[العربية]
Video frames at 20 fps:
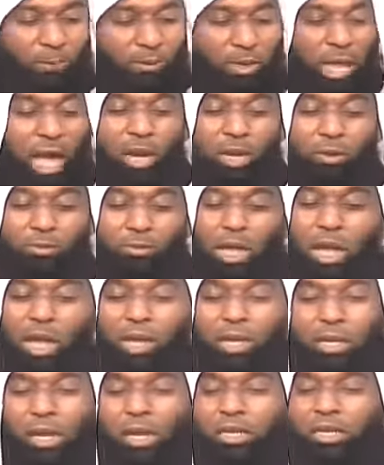قال لهم
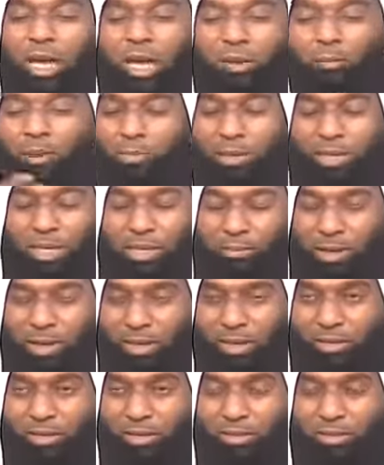لا لن يقبل مني
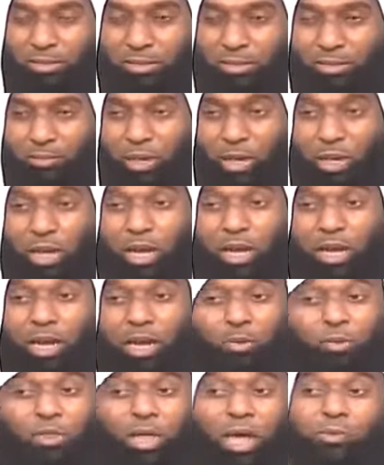مالك والله
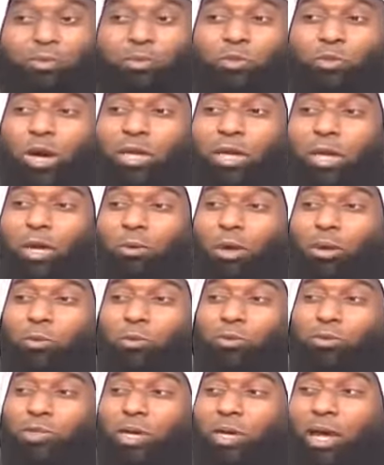لو ذهبت انا
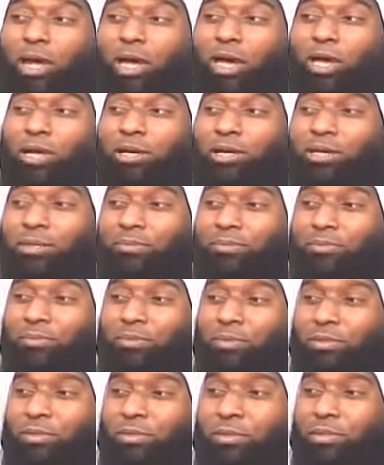والوزراء
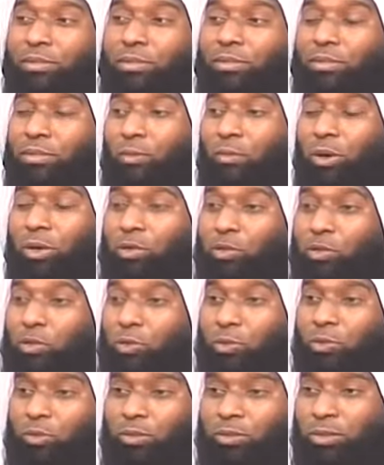
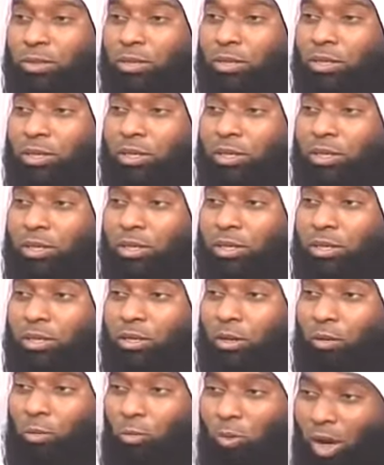والجنود
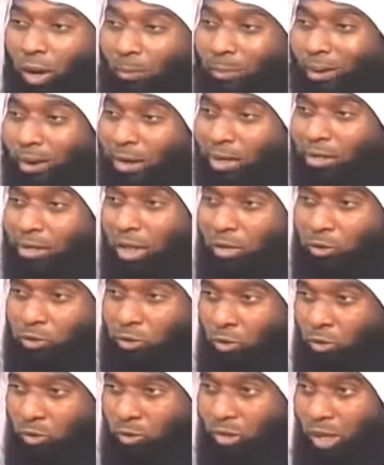واغبرت
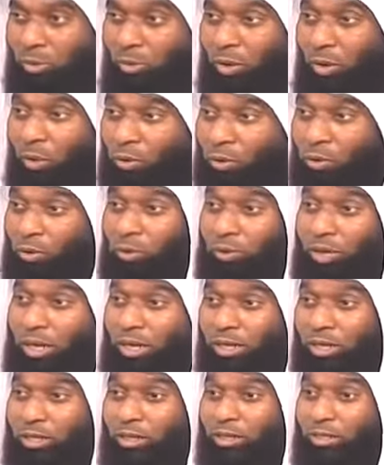ارجلنا وخيولنا